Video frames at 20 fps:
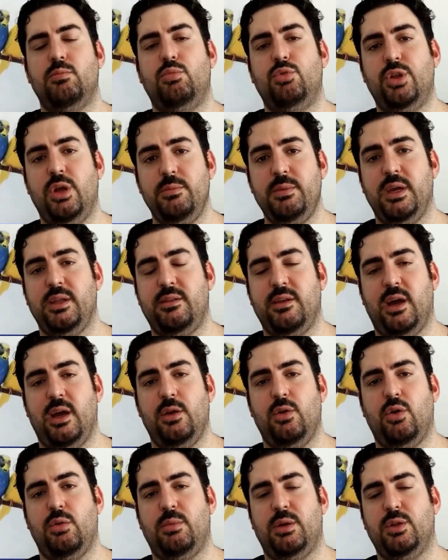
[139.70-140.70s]
Bu da mı
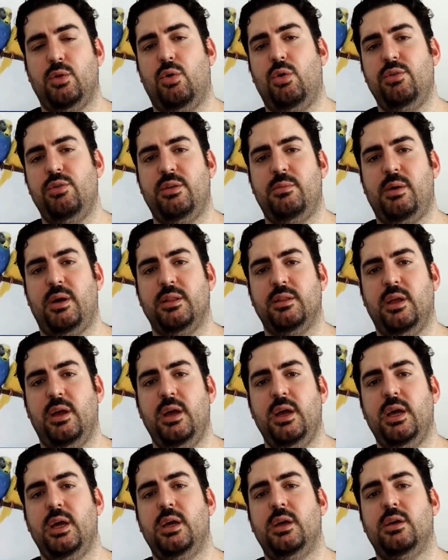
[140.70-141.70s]
yeterli olmadı? O zaman
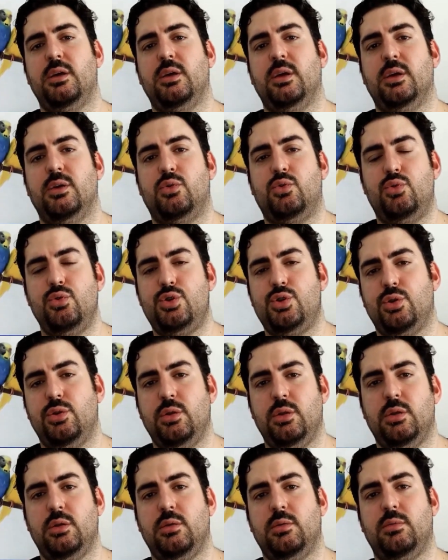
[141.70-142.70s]
da e,
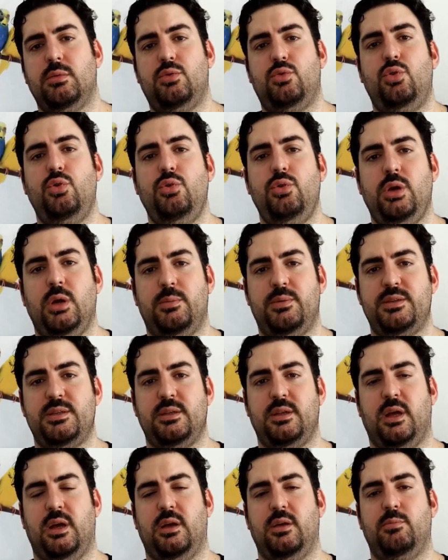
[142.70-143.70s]
kuşun tüy
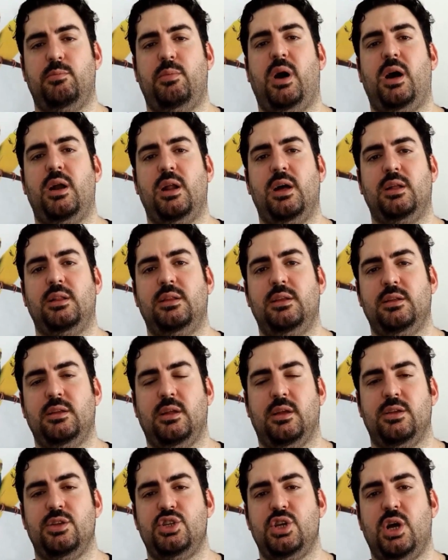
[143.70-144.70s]
yapısına,
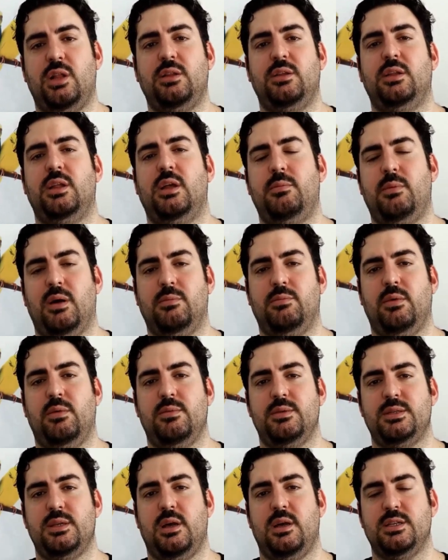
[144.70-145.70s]
parlaklığına, canlılığına
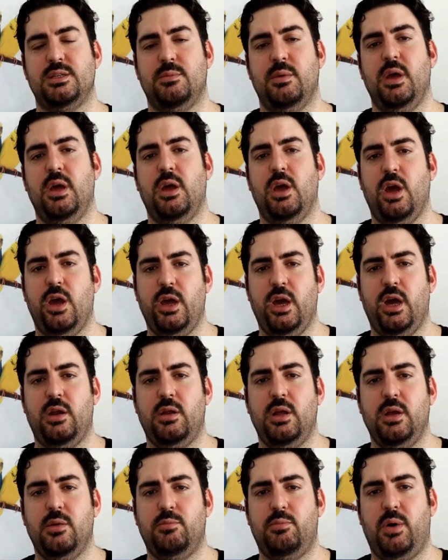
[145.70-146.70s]
bakmamız lazım.
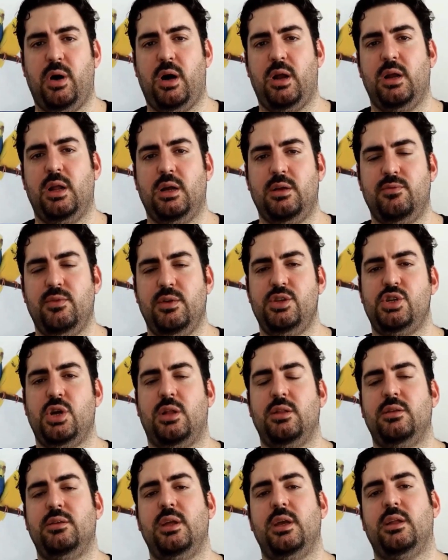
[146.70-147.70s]
Eğer parlak ve
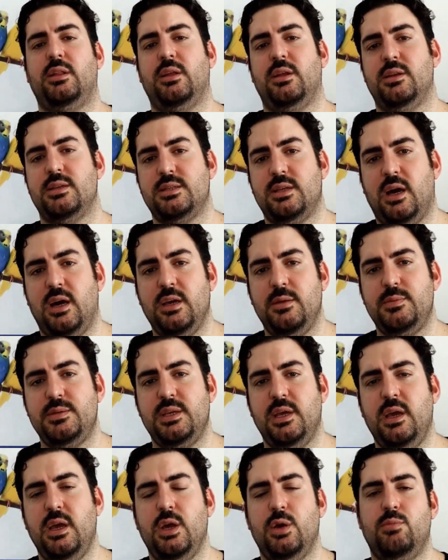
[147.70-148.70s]
canlı renklere
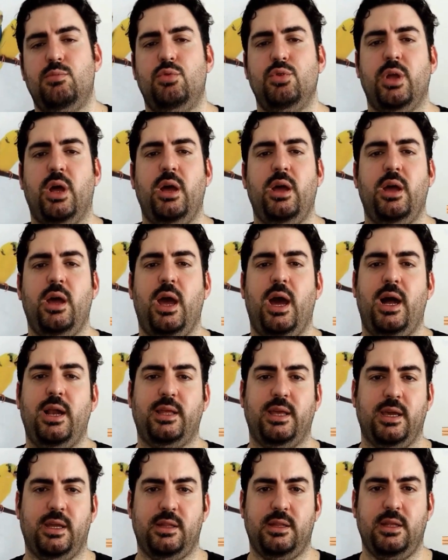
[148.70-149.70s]
sahipse buna
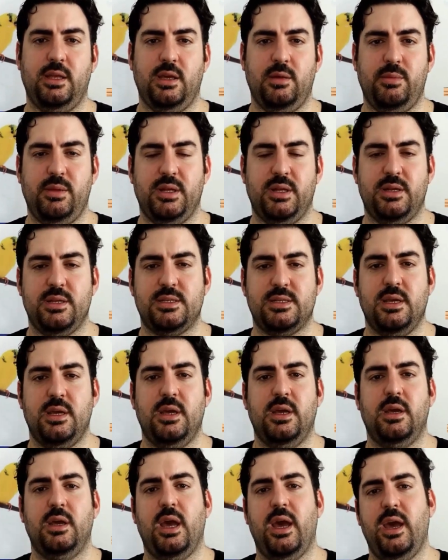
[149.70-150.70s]
erkek diyebiliriz.
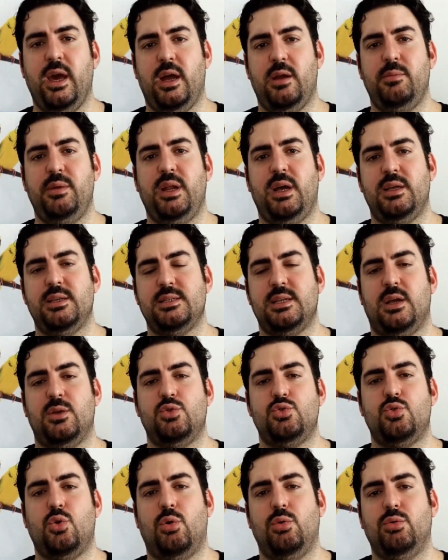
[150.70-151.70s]
Eğer biraz daha
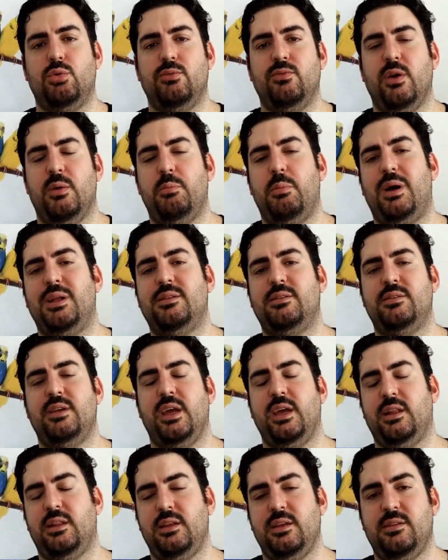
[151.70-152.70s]
solgun ve mat
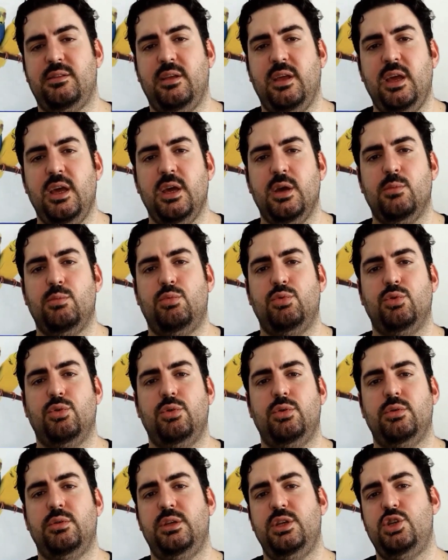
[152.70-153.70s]
renkliyse
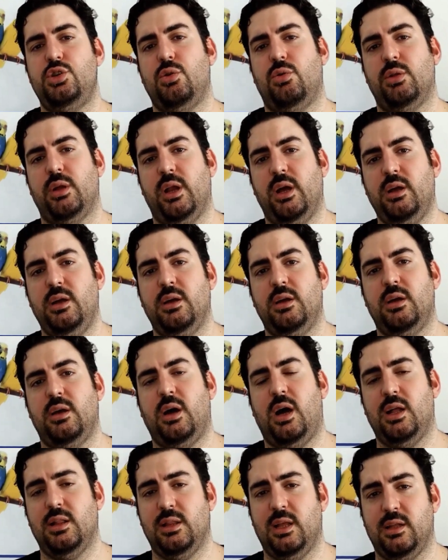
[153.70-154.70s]
bunu dişi olarak
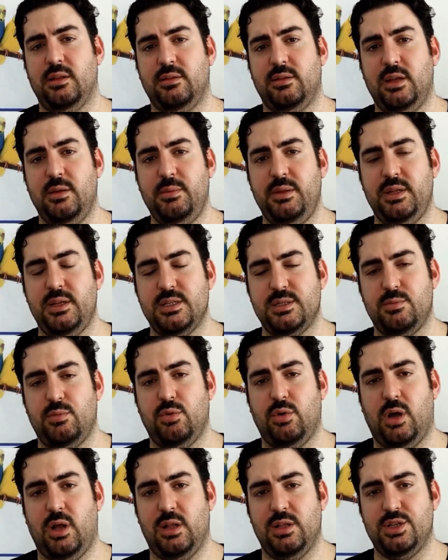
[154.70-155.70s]
adlandırabiliriz
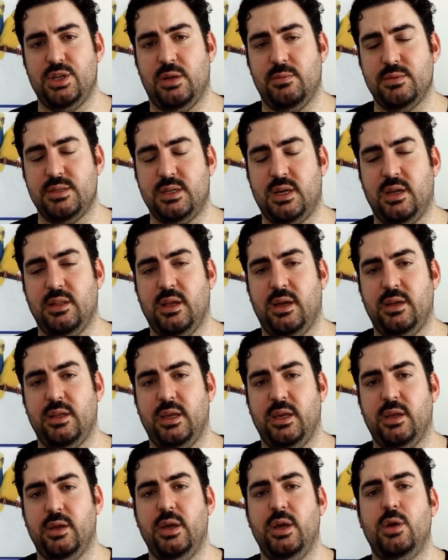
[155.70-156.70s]
bu alacağımız
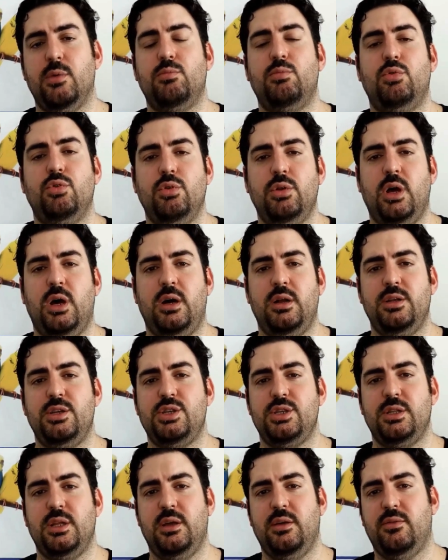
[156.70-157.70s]
kanaryayı. Bunun
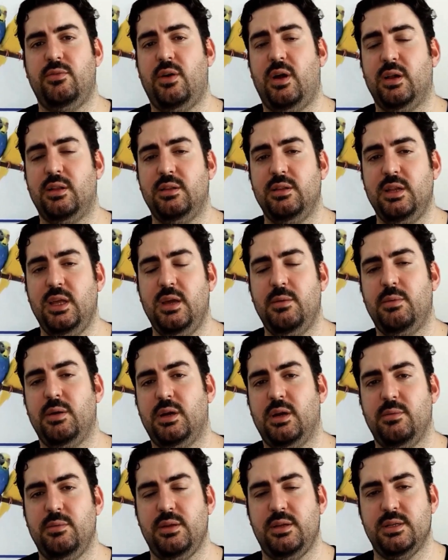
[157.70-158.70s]
haricinde farklı neye
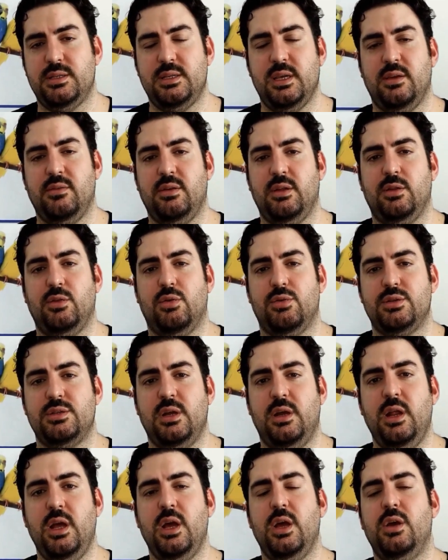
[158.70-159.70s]
bakabiliriz sevgili
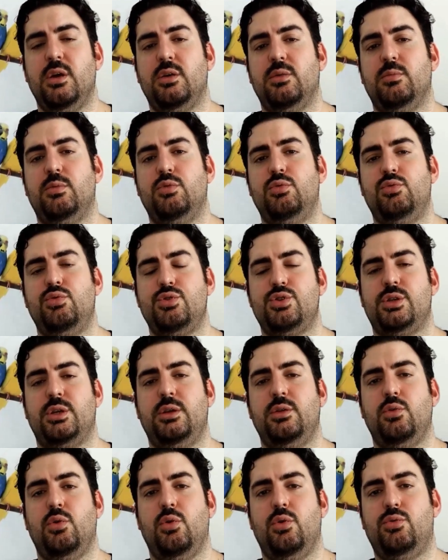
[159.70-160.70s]
dostlar? Bu
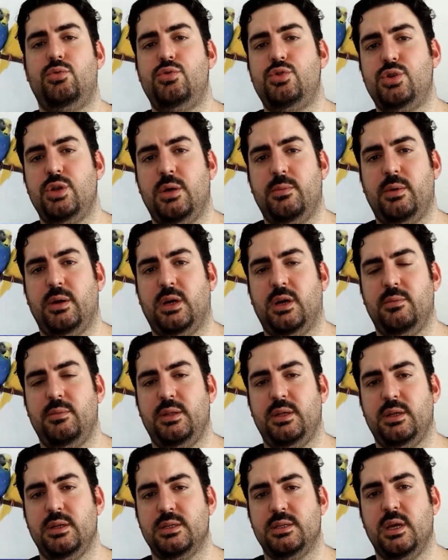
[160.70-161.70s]
kuşların ötüşüne
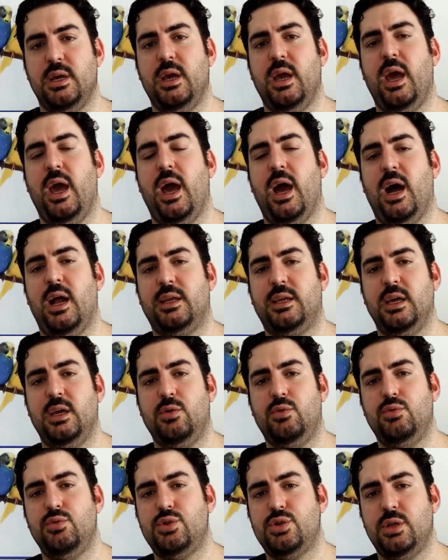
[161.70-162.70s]
bakabiliriz.
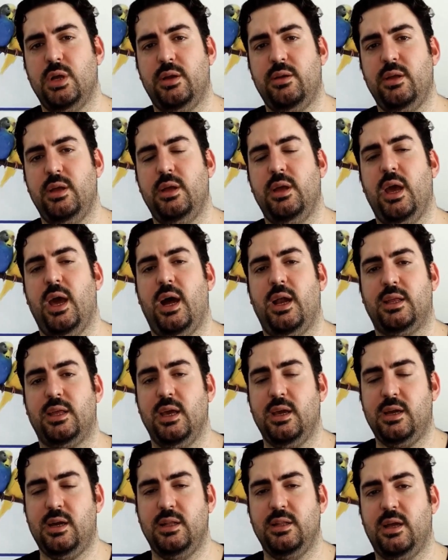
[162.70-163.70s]
Erkek kuşlar,
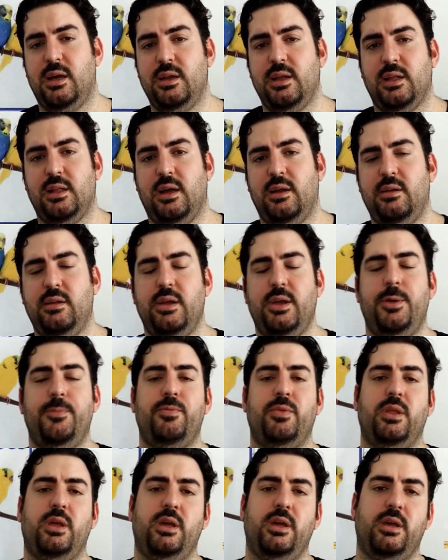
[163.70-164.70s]
erkek kanaryalar
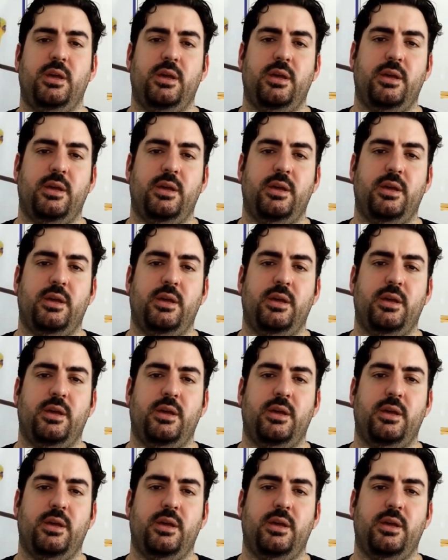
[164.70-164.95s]
e,